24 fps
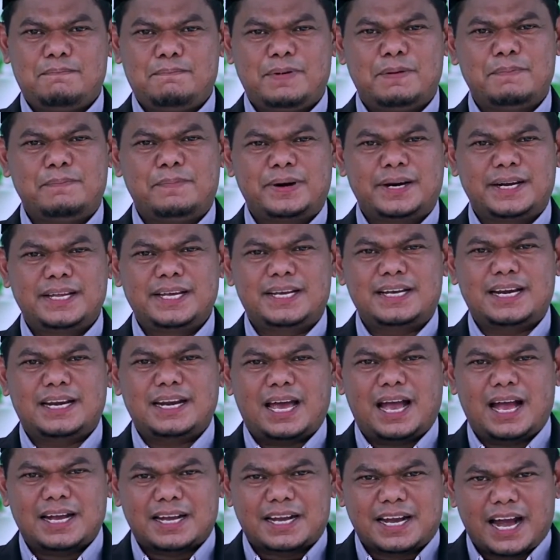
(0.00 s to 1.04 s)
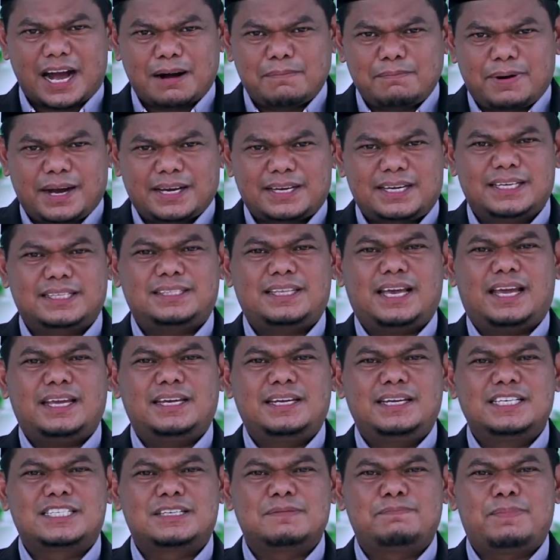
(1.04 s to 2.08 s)
memberikan agama kita
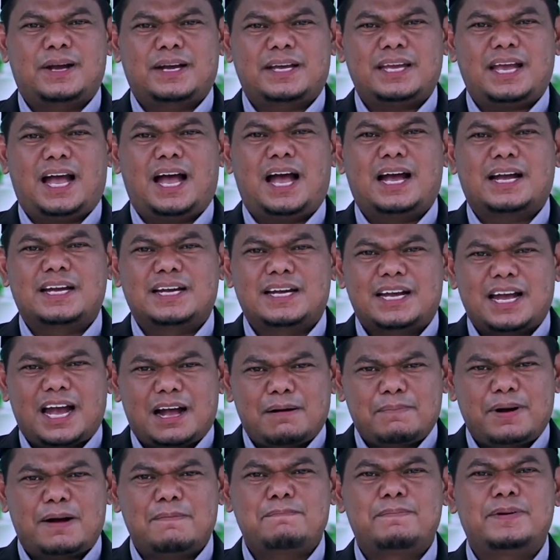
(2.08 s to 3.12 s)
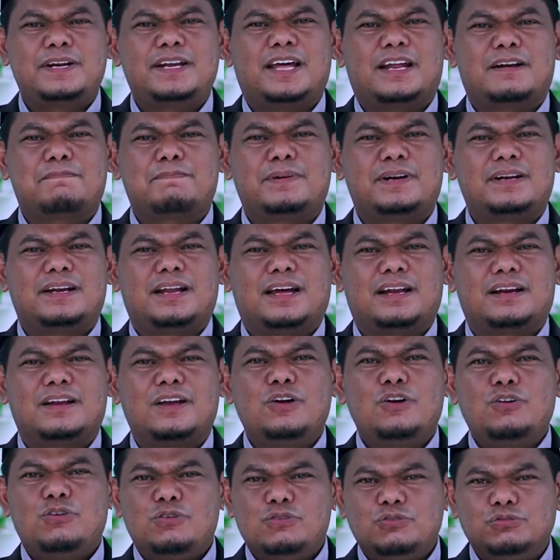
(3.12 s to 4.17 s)
ini sebagai agama benar-benar
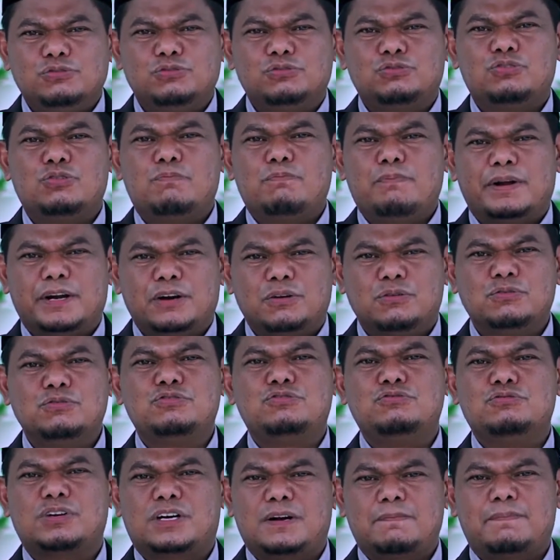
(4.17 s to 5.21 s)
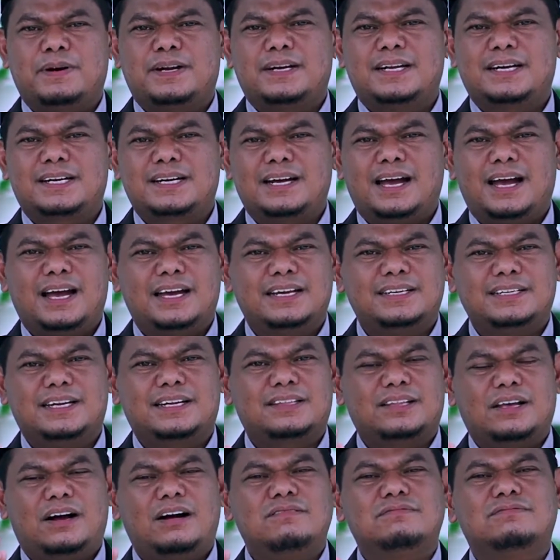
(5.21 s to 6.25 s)
untuk menuju kepada
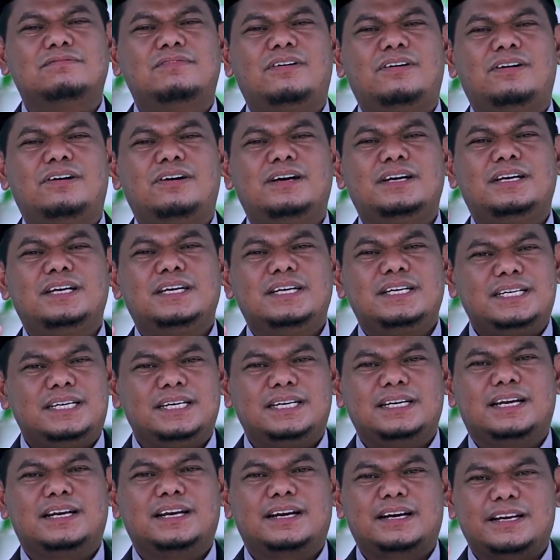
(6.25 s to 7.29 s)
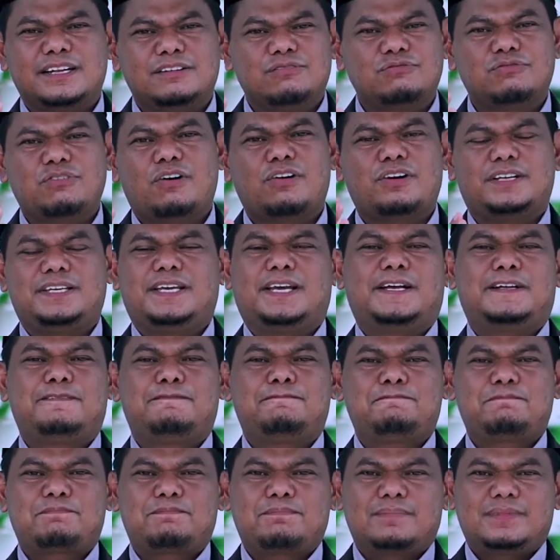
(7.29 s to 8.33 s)
kehadiran Allah dengan ridhonya.
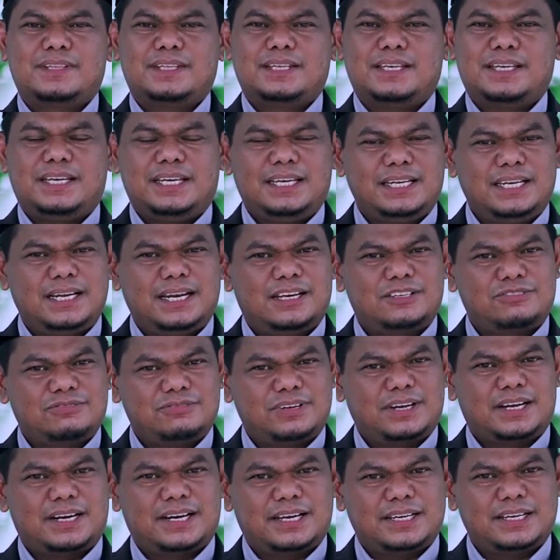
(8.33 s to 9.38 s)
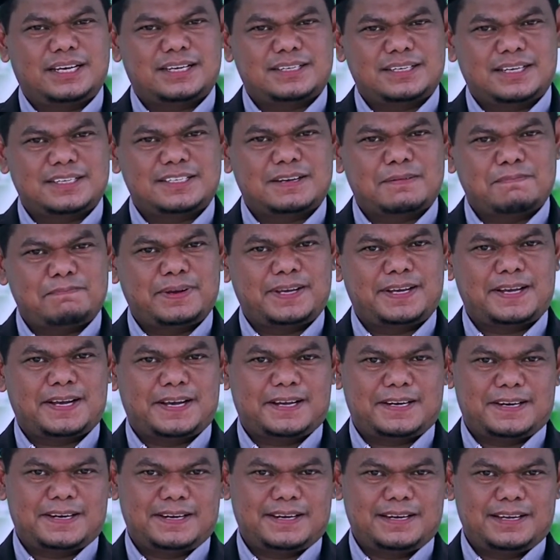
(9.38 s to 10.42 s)
Inilah saudara yang saya
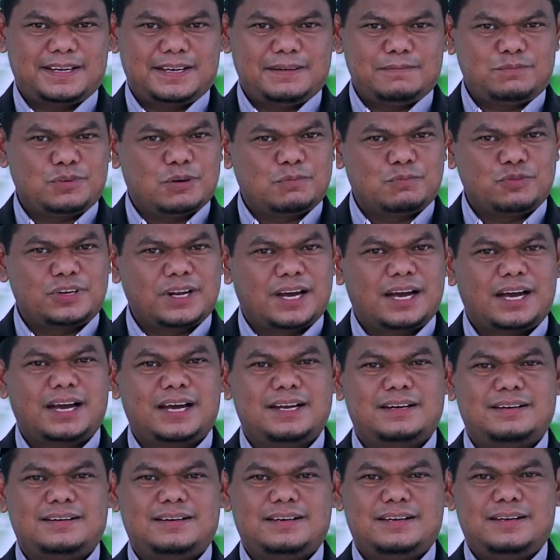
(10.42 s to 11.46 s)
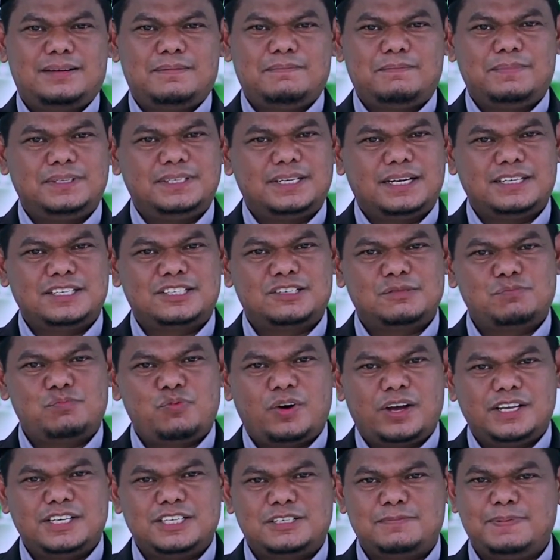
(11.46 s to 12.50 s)
sampaikan. Mudah-mudahan menjadi
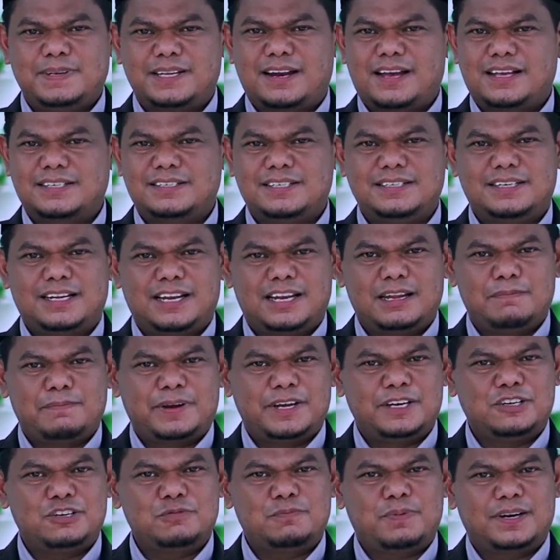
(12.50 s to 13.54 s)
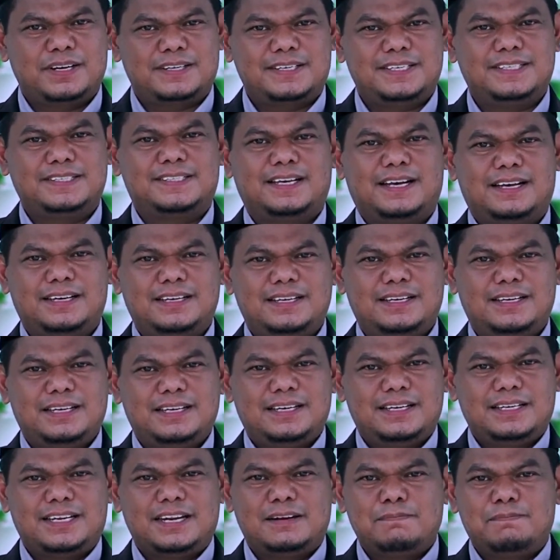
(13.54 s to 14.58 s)
sebuah inspirasi dalam kehidupan kita
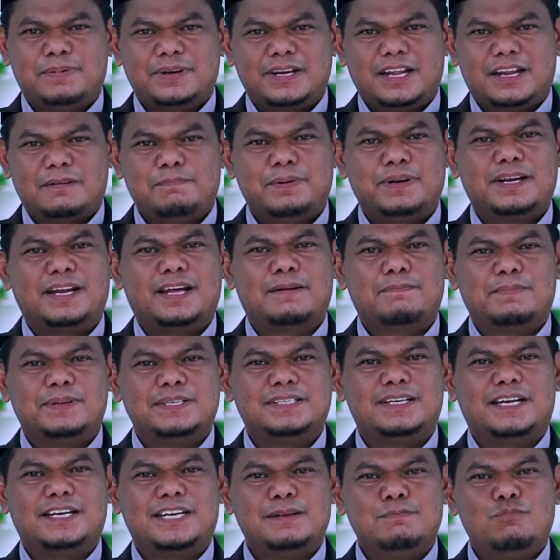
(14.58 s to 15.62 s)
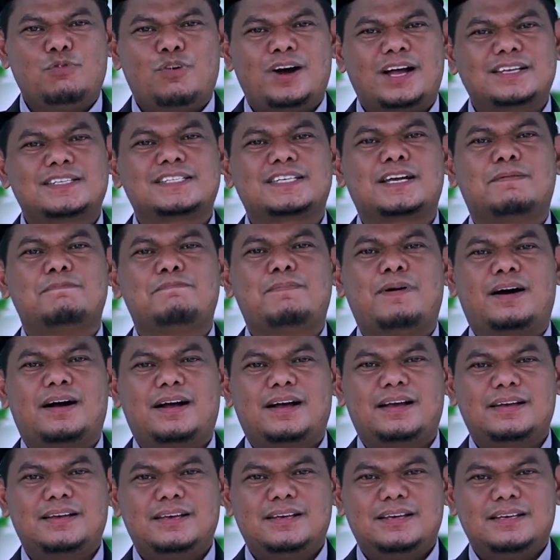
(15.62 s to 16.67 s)
dan benar-benar menjadi muhasabah,
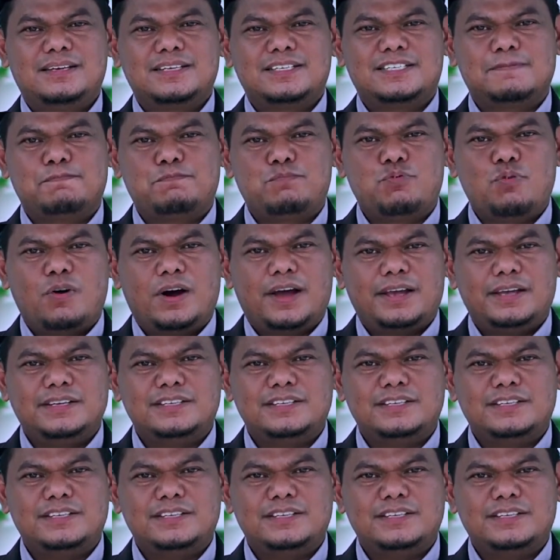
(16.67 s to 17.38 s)
sebuah